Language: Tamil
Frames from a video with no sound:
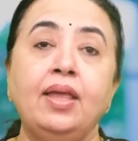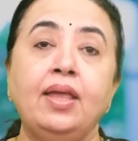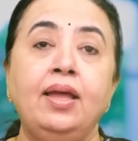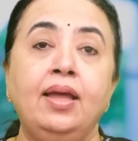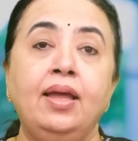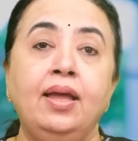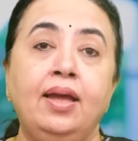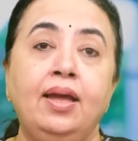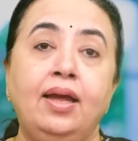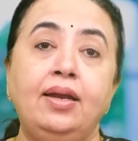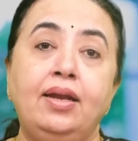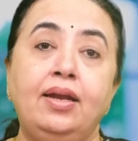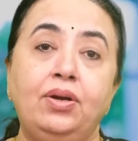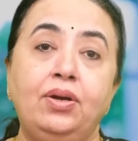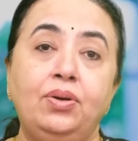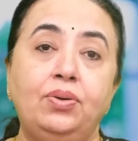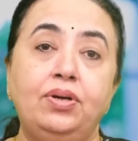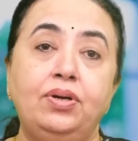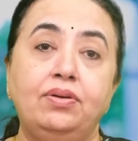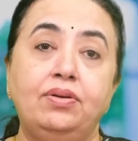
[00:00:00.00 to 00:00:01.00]
அண்ட்
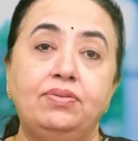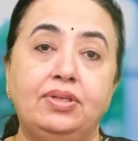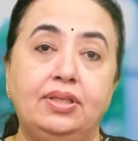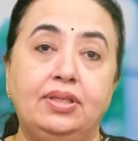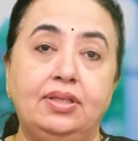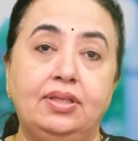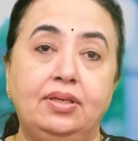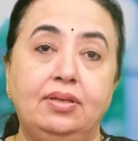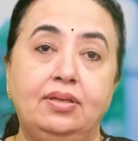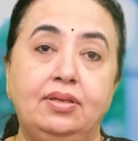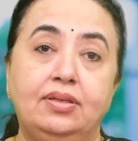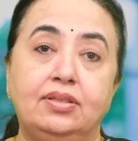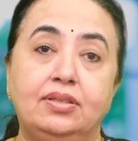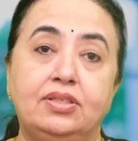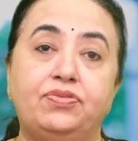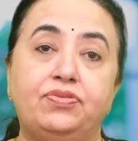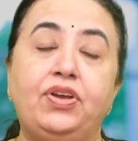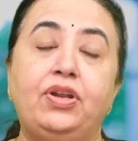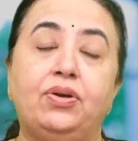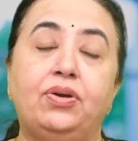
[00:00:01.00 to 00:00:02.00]
இன்னொன்று வந்து
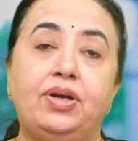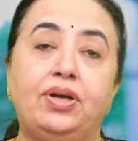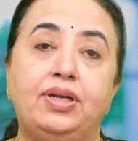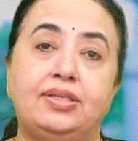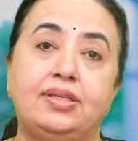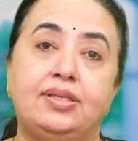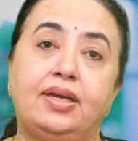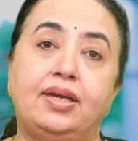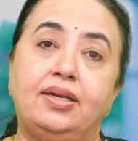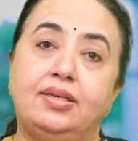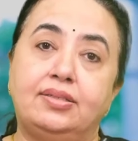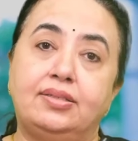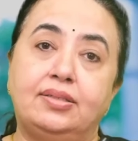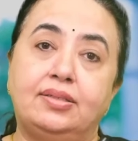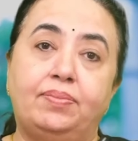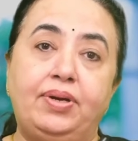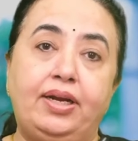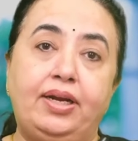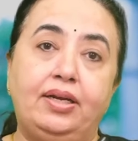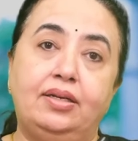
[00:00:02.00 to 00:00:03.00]
ஸ்பீனாய்ட் சைனஸ்
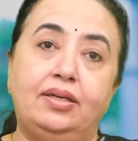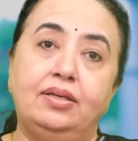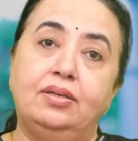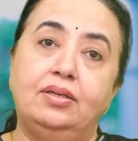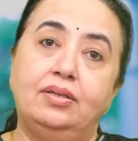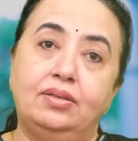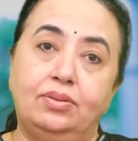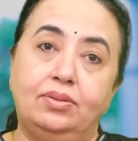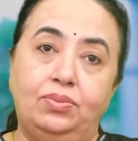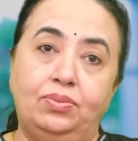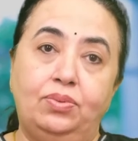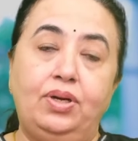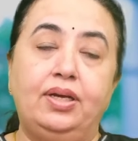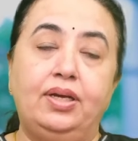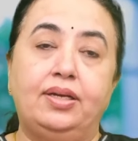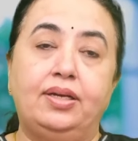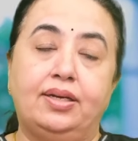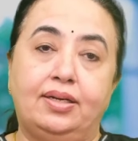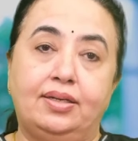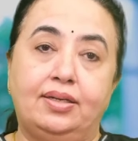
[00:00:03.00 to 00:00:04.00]
அப்படின்ட்டு உள்ளே
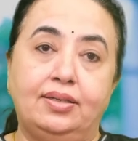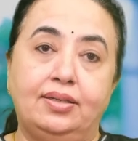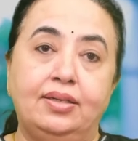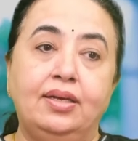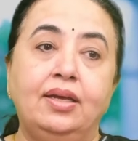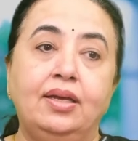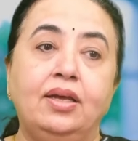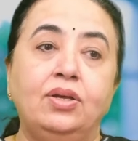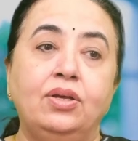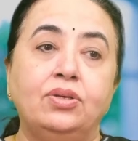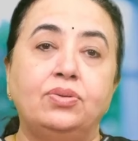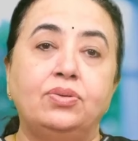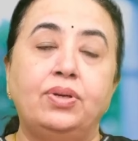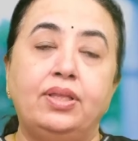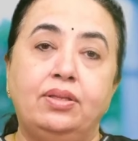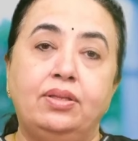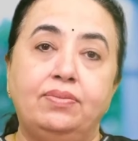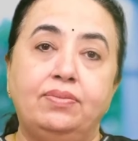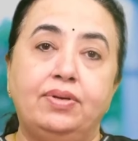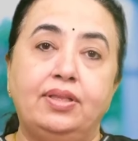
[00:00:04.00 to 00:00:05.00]
இருக்குது ஸோ இது
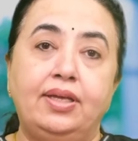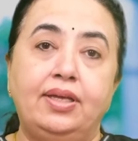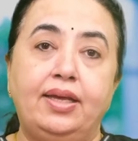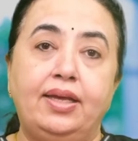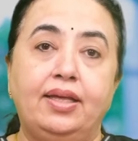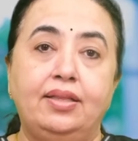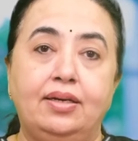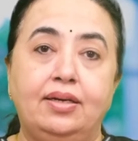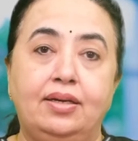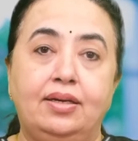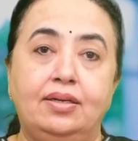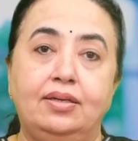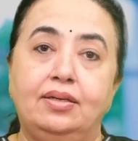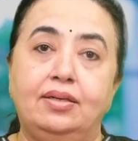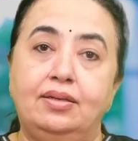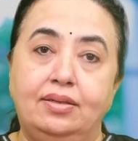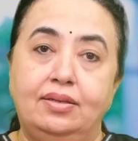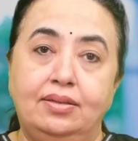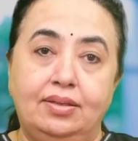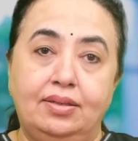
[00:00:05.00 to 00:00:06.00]
வந்து எதுக்கு
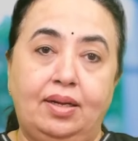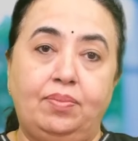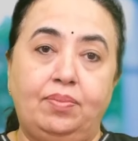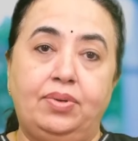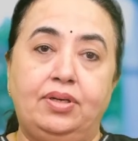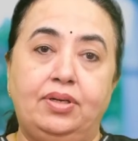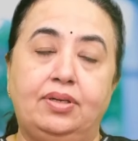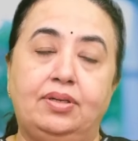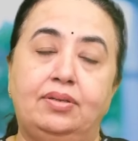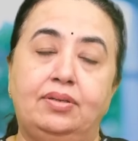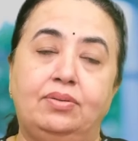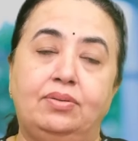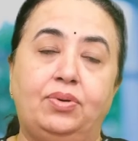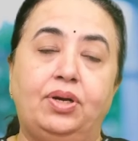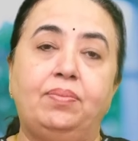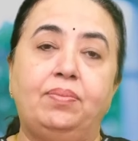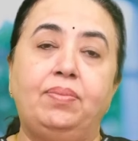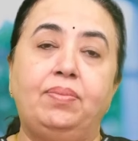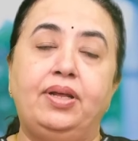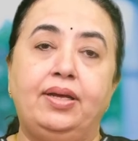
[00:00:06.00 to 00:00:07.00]
நம்ம
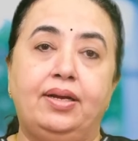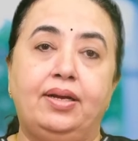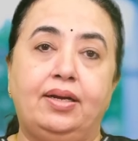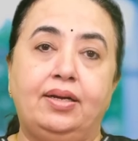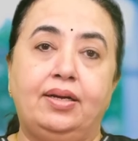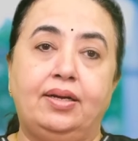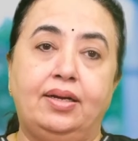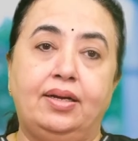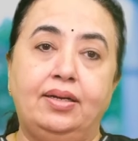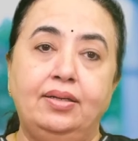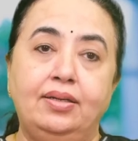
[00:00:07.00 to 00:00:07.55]
உடம்புல இருக்குன்னா